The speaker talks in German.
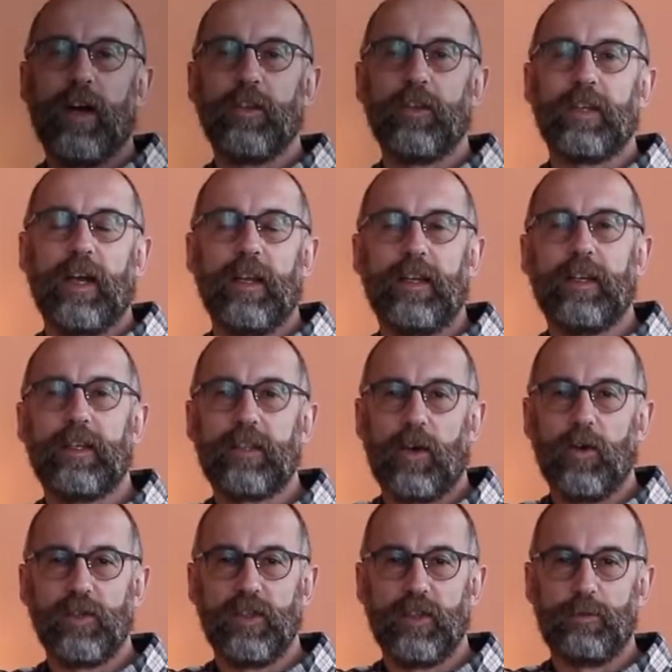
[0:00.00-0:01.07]
an euch alle da
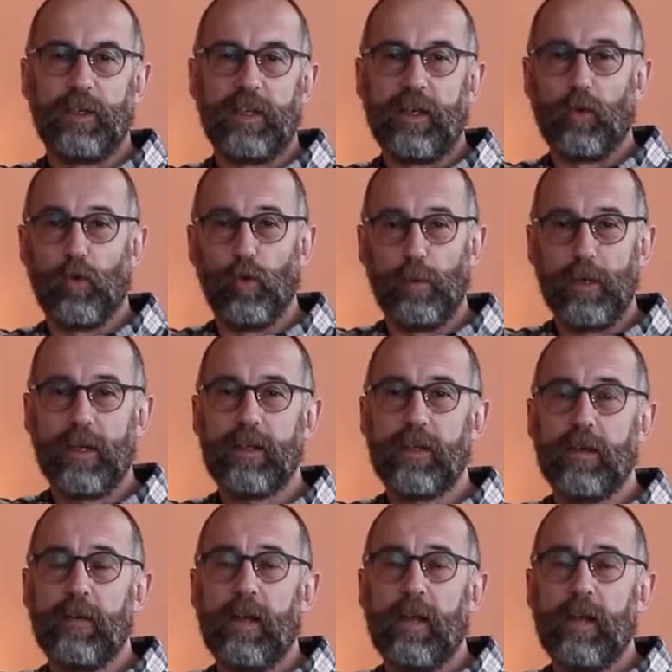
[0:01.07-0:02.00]
draußen. Ich bin der Robert